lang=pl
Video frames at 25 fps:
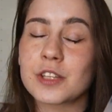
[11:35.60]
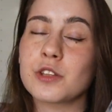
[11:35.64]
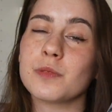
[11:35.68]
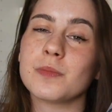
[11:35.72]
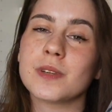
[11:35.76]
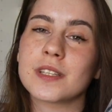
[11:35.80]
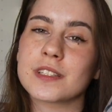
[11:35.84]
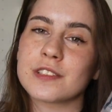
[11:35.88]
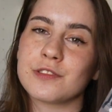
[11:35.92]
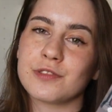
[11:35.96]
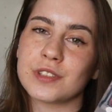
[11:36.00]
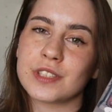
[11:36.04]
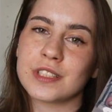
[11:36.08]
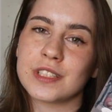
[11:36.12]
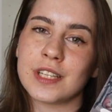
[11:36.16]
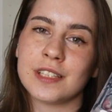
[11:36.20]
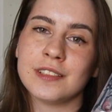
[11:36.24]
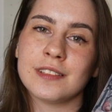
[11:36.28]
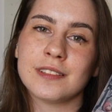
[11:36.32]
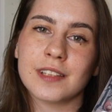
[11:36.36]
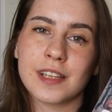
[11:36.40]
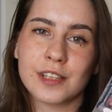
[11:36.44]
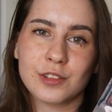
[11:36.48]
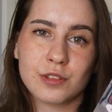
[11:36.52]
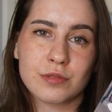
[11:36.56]
Natomiast właśnie
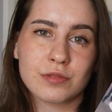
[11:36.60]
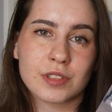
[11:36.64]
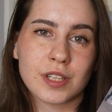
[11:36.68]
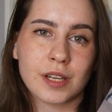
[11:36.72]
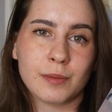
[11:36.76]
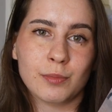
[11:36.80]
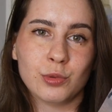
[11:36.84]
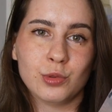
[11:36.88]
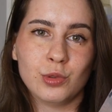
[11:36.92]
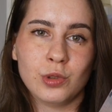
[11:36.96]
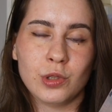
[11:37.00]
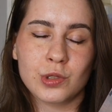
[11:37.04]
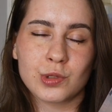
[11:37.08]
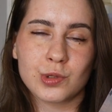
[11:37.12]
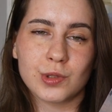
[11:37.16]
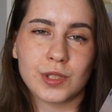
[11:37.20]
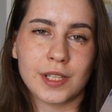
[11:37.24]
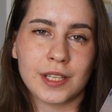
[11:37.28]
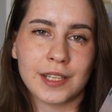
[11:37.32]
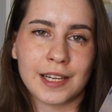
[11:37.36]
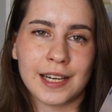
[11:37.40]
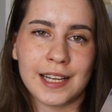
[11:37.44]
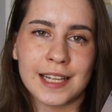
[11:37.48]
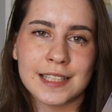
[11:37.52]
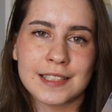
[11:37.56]
Aneta Jadowska, budując
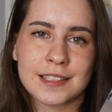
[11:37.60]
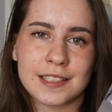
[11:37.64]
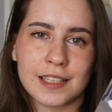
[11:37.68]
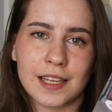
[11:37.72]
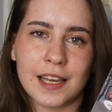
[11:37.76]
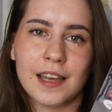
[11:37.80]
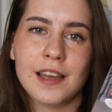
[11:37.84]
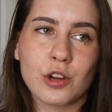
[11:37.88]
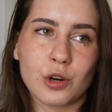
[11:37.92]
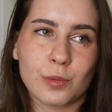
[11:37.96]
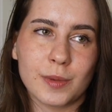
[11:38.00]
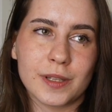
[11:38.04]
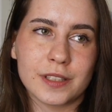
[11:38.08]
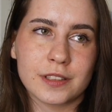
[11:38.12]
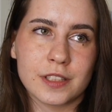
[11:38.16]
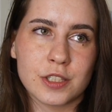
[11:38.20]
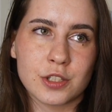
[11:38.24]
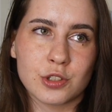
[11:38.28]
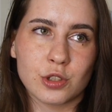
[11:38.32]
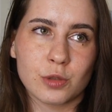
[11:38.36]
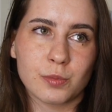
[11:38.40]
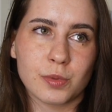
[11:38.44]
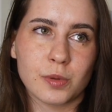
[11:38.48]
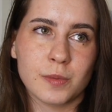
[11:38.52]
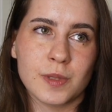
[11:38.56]
tutaj relację
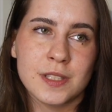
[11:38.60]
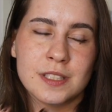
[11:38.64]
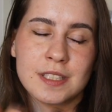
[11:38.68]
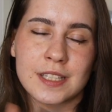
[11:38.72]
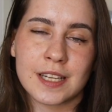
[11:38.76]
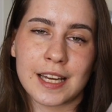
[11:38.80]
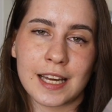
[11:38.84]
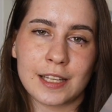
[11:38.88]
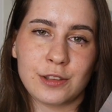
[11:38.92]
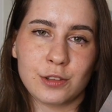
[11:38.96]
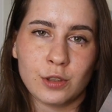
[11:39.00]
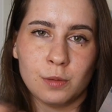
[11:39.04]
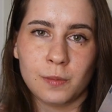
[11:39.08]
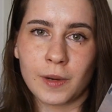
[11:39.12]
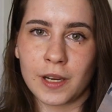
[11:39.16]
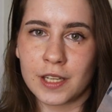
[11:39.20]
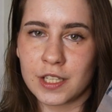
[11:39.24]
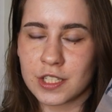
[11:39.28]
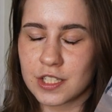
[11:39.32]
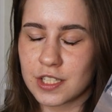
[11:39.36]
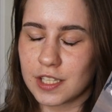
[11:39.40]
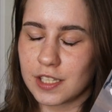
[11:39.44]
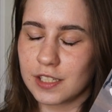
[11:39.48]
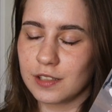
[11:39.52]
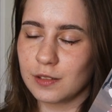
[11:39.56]
romantyczną pomiędzy Katią a
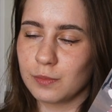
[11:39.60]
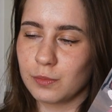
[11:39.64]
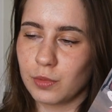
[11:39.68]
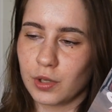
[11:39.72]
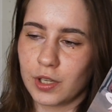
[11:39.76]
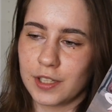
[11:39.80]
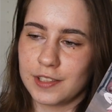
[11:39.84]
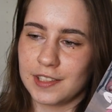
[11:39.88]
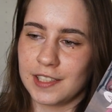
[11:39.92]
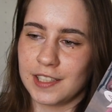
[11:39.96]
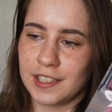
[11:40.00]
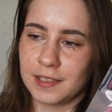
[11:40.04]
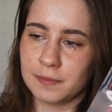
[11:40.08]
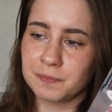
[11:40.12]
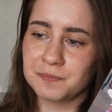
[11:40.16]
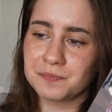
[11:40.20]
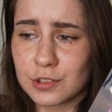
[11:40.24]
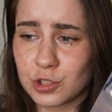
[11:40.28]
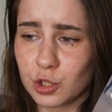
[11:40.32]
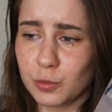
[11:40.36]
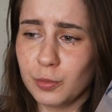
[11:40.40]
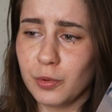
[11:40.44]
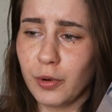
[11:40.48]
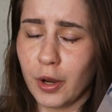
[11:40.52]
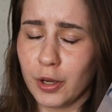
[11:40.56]
jeszcze jednym bohaterem,
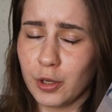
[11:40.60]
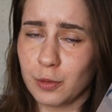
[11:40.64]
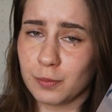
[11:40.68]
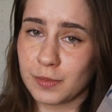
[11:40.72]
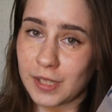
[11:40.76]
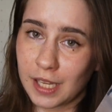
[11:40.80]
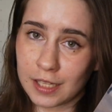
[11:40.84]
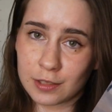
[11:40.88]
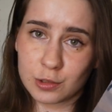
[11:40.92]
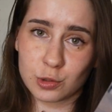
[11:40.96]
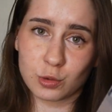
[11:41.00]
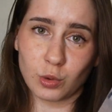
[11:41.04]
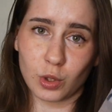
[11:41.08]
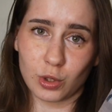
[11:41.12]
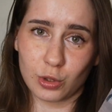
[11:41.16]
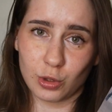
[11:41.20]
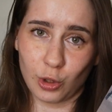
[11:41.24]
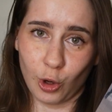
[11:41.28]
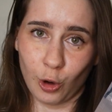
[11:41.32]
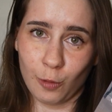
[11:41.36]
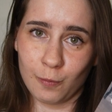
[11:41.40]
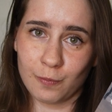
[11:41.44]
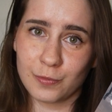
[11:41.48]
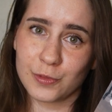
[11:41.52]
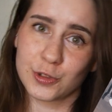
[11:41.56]
zrobiła ją tak
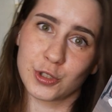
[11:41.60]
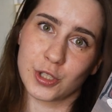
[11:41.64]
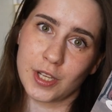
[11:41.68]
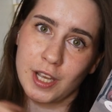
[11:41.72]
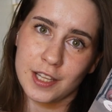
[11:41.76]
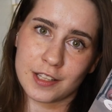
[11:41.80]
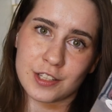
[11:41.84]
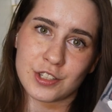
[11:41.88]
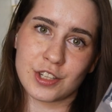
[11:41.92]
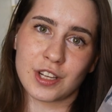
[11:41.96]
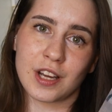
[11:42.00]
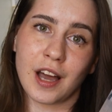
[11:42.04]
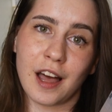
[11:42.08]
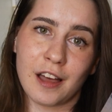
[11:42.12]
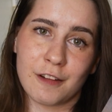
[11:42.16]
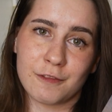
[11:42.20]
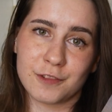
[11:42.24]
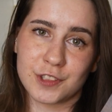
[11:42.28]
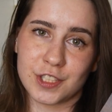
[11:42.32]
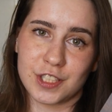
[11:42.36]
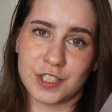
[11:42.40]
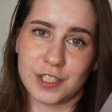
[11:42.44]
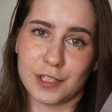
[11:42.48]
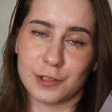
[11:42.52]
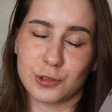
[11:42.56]
słodką, co ja narzekałam
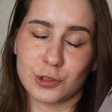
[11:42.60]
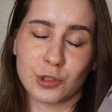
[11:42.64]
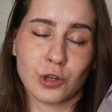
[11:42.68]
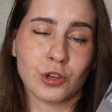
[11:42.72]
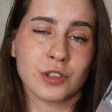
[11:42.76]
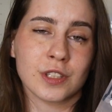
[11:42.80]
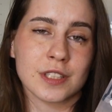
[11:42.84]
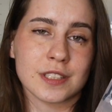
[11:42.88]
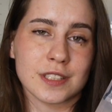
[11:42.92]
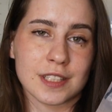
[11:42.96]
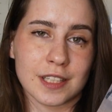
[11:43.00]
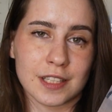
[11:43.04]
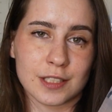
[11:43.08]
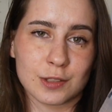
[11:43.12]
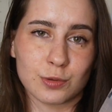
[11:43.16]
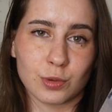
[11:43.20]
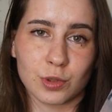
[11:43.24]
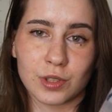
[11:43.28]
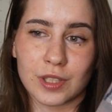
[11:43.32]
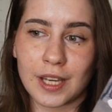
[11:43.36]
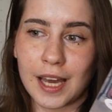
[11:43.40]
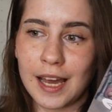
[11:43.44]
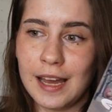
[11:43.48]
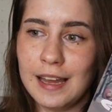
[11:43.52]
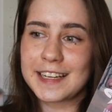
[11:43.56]
wcześniej na to, że ona jest taka
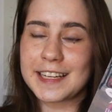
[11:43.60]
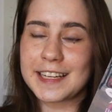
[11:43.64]
słodka,